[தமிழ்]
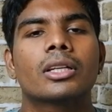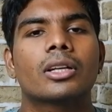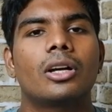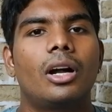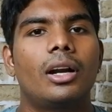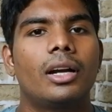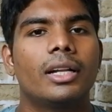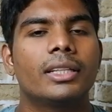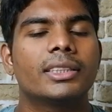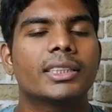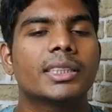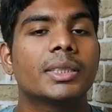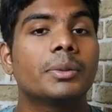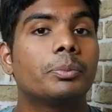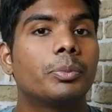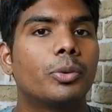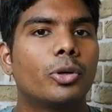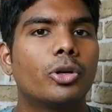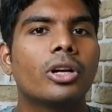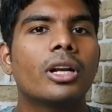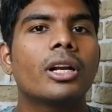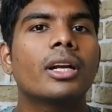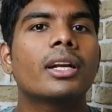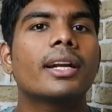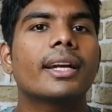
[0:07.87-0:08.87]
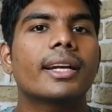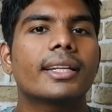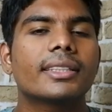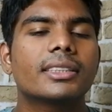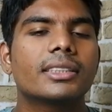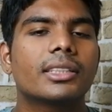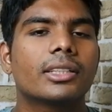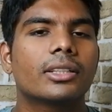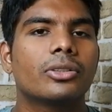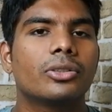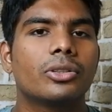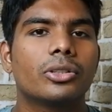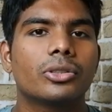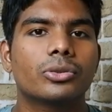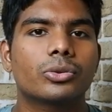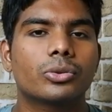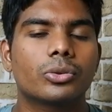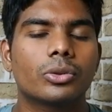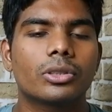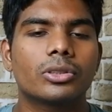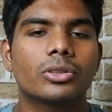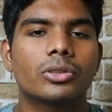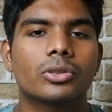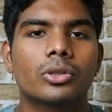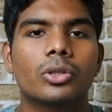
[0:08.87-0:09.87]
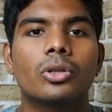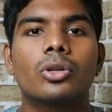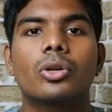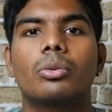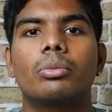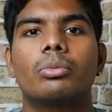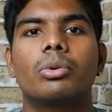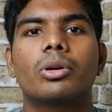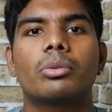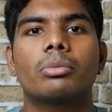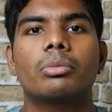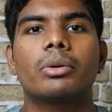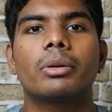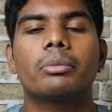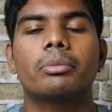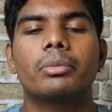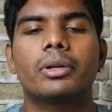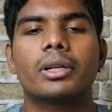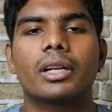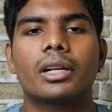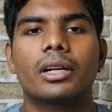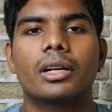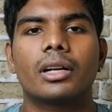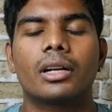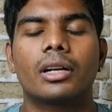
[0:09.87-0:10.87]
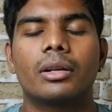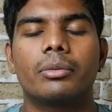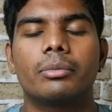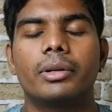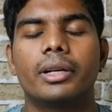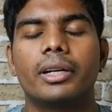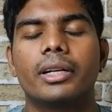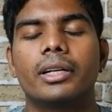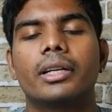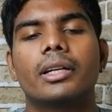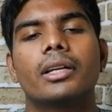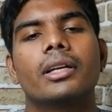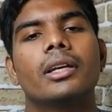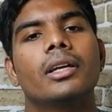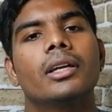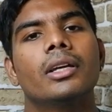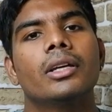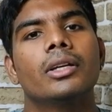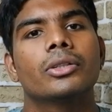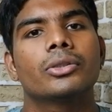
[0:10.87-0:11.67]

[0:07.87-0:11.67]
காலேஜுக்கு போகணும்னு நினச்சிட்டு இருக்கக்கூடிய ஸ்டூடெண்ட்ஸுக்கும் ரொம்ப ரொம்ப இம்பார்ட்டண்டான அப்டேட்டு